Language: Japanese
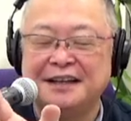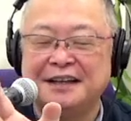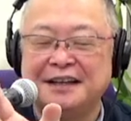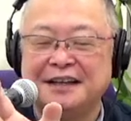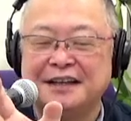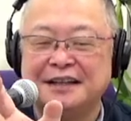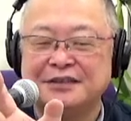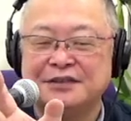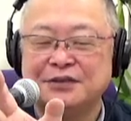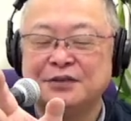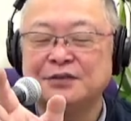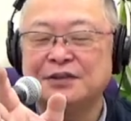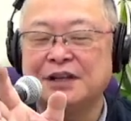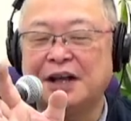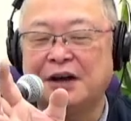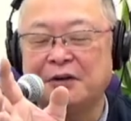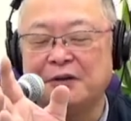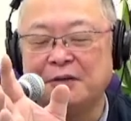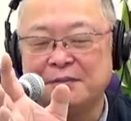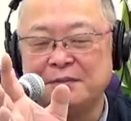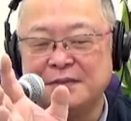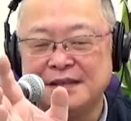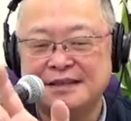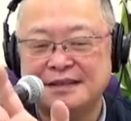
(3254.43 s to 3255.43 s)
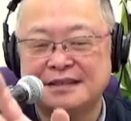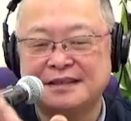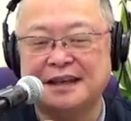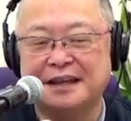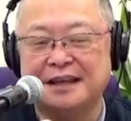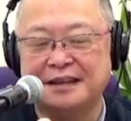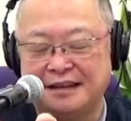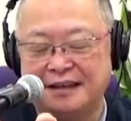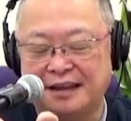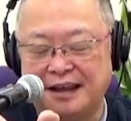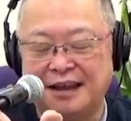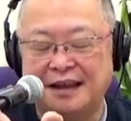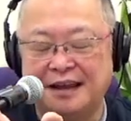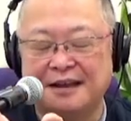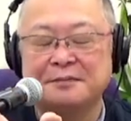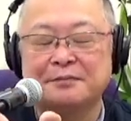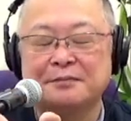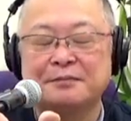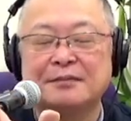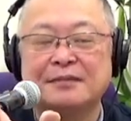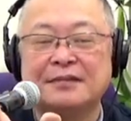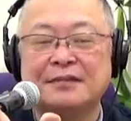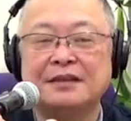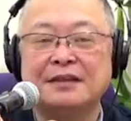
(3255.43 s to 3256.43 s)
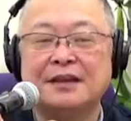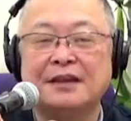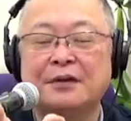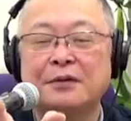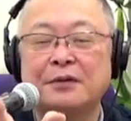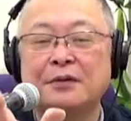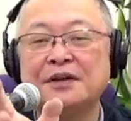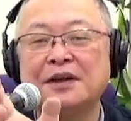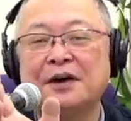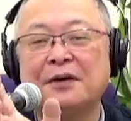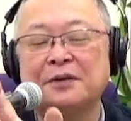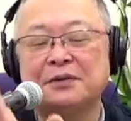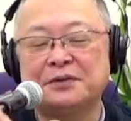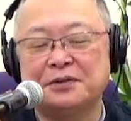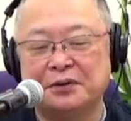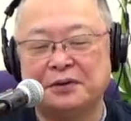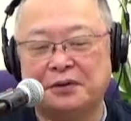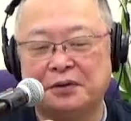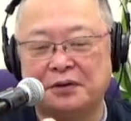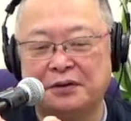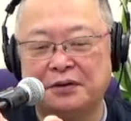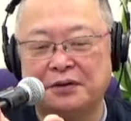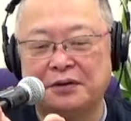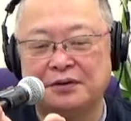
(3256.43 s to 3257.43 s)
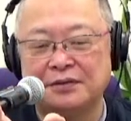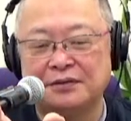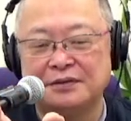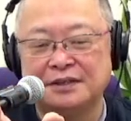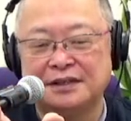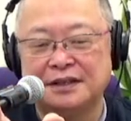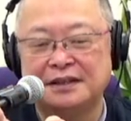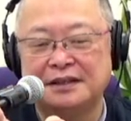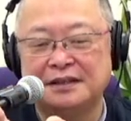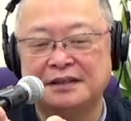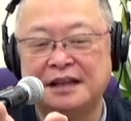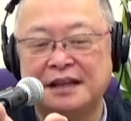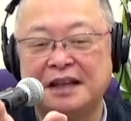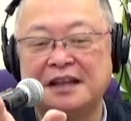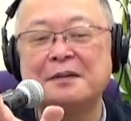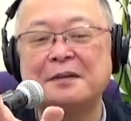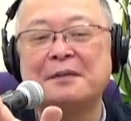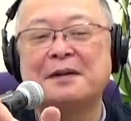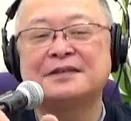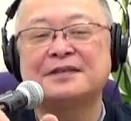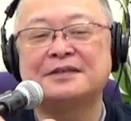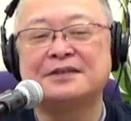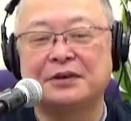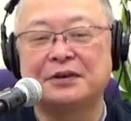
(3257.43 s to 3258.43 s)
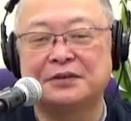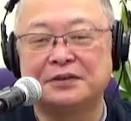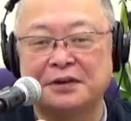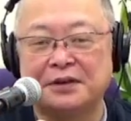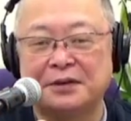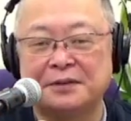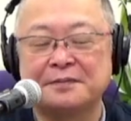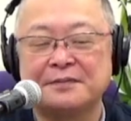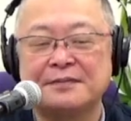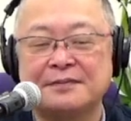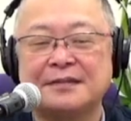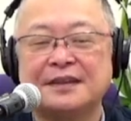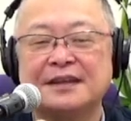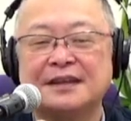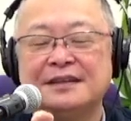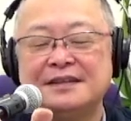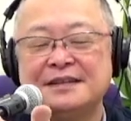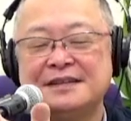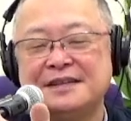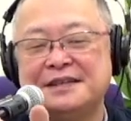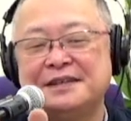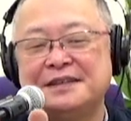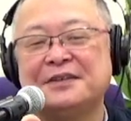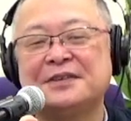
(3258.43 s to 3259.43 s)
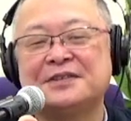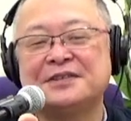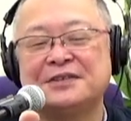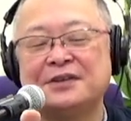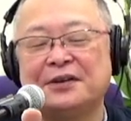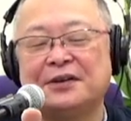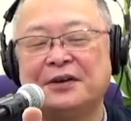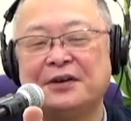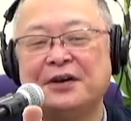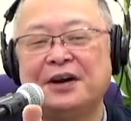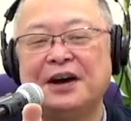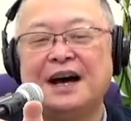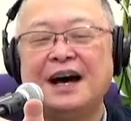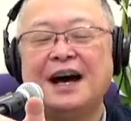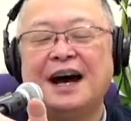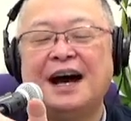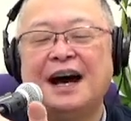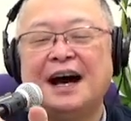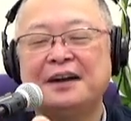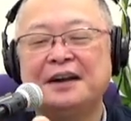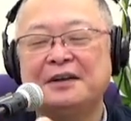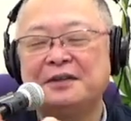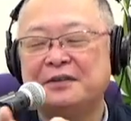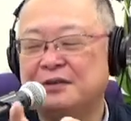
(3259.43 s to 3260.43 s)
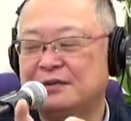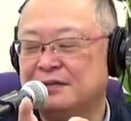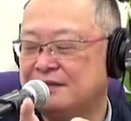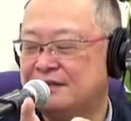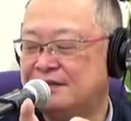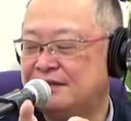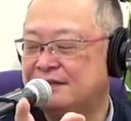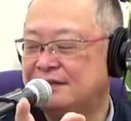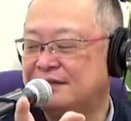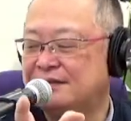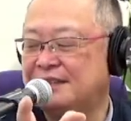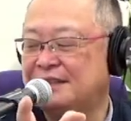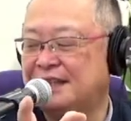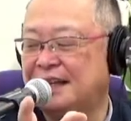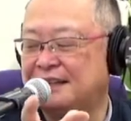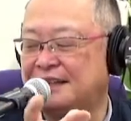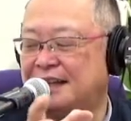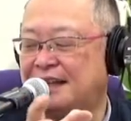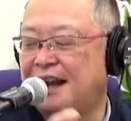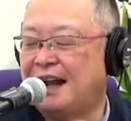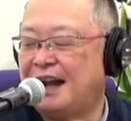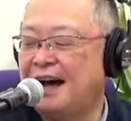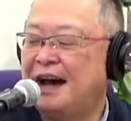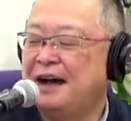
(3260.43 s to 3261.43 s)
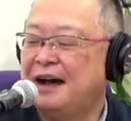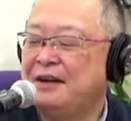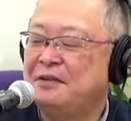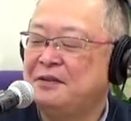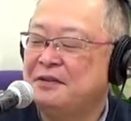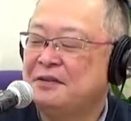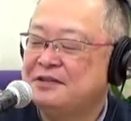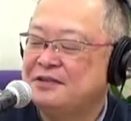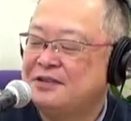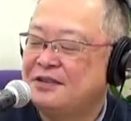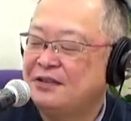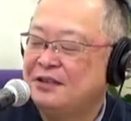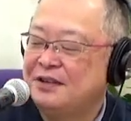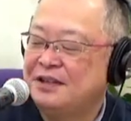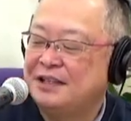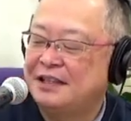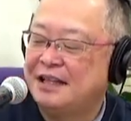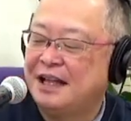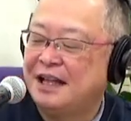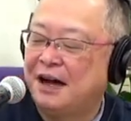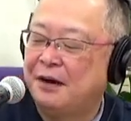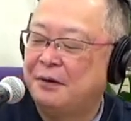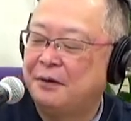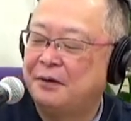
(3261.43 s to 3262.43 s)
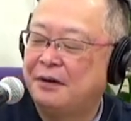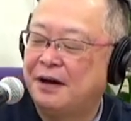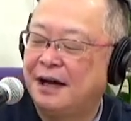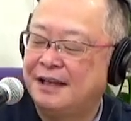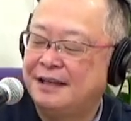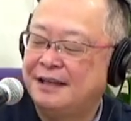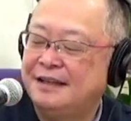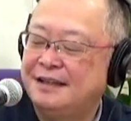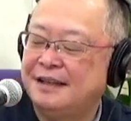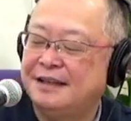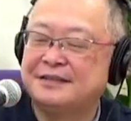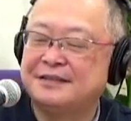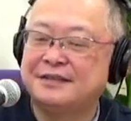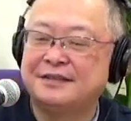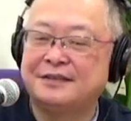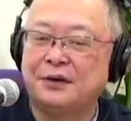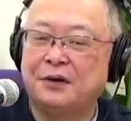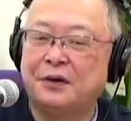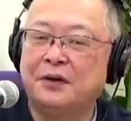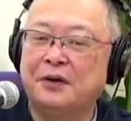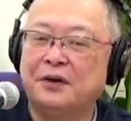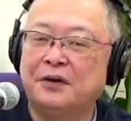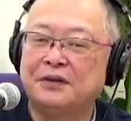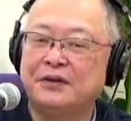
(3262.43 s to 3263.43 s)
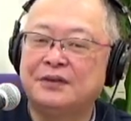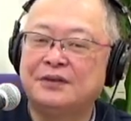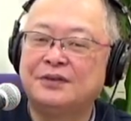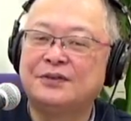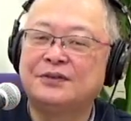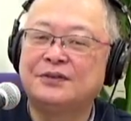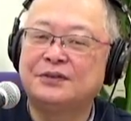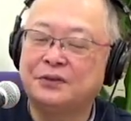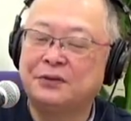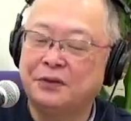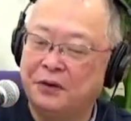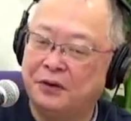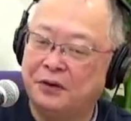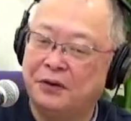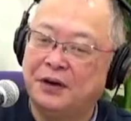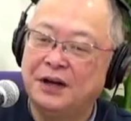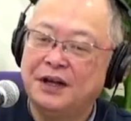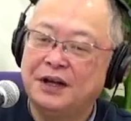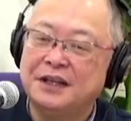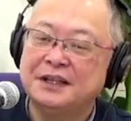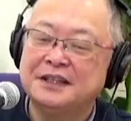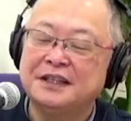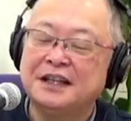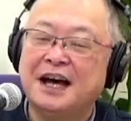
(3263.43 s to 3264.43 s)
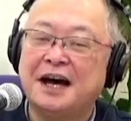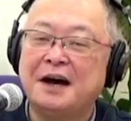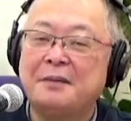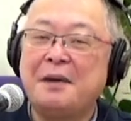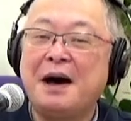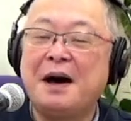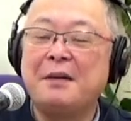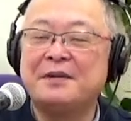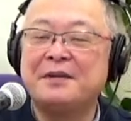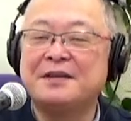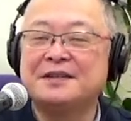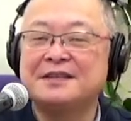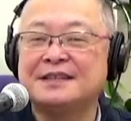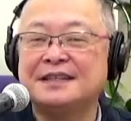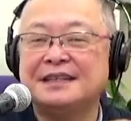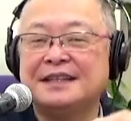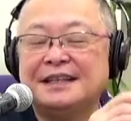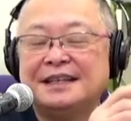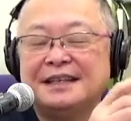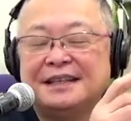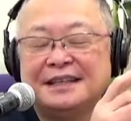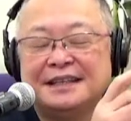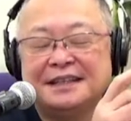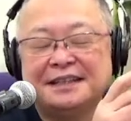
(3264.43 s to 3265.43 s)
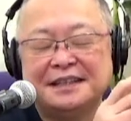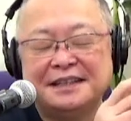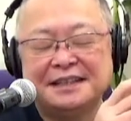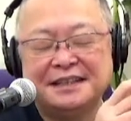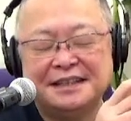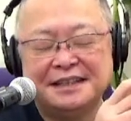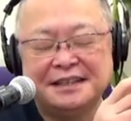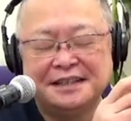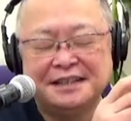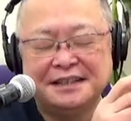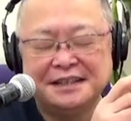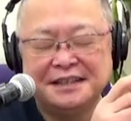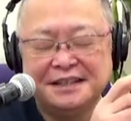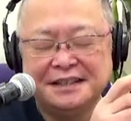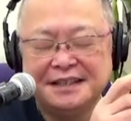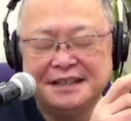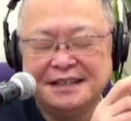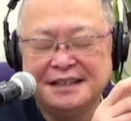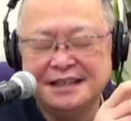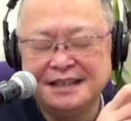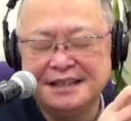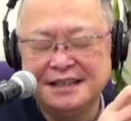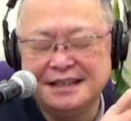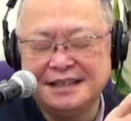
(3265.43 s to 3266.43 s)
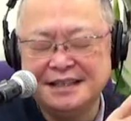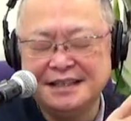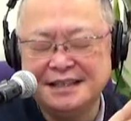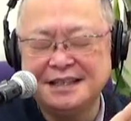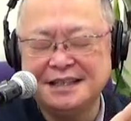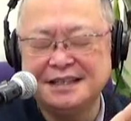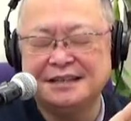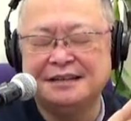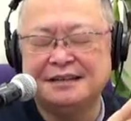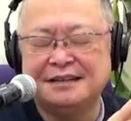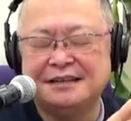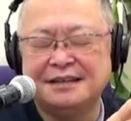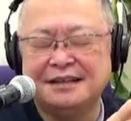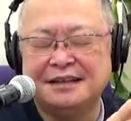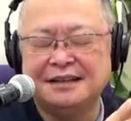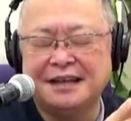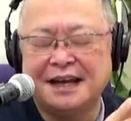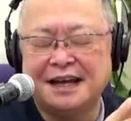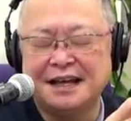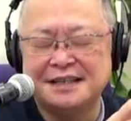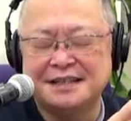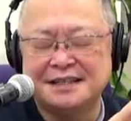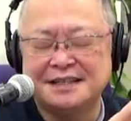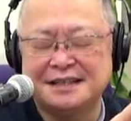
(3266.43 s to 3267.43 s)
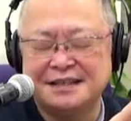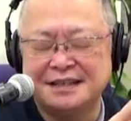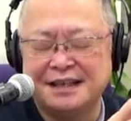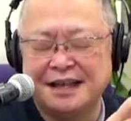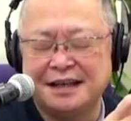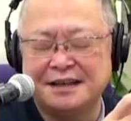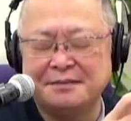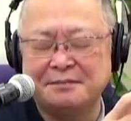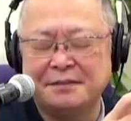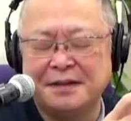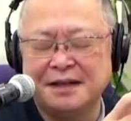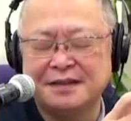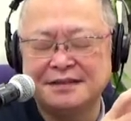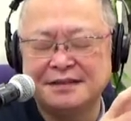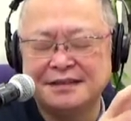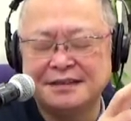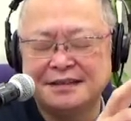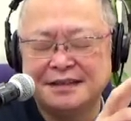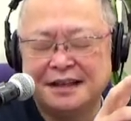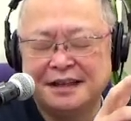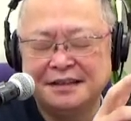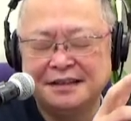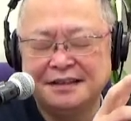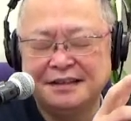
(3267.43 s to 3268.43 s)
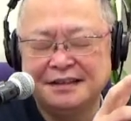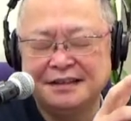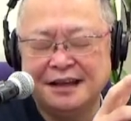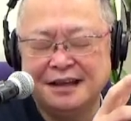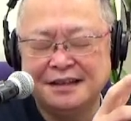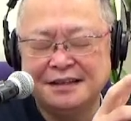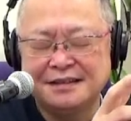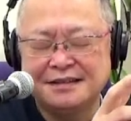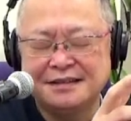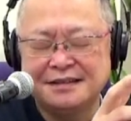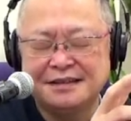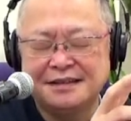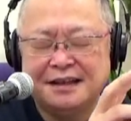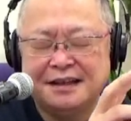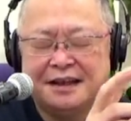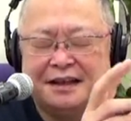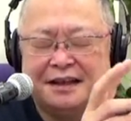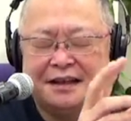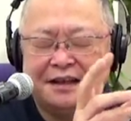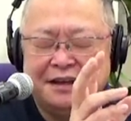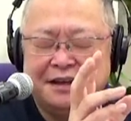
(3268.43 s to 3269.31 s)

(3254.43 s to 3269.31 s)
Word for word: そんなんを見つけて、でこんなこと出てますよと、維新の人反論するんやったら反論しといた方がいいですよと、だからまあ別に維新に対して松井さんに対して、